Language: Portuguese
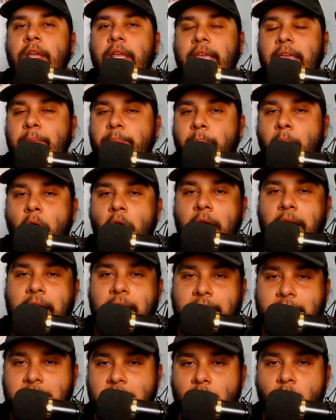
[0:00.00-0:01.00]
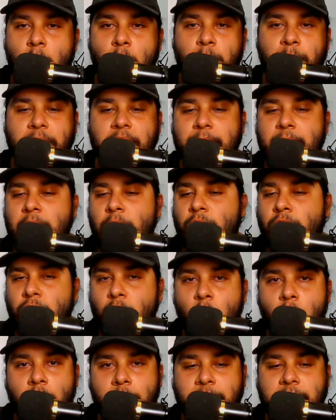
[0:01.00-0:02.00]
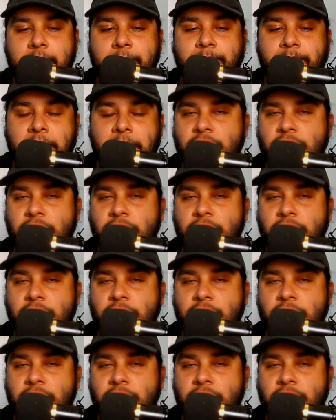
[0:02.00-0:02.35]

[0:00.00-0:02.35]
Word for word: e bora aqui com o primeiro nome.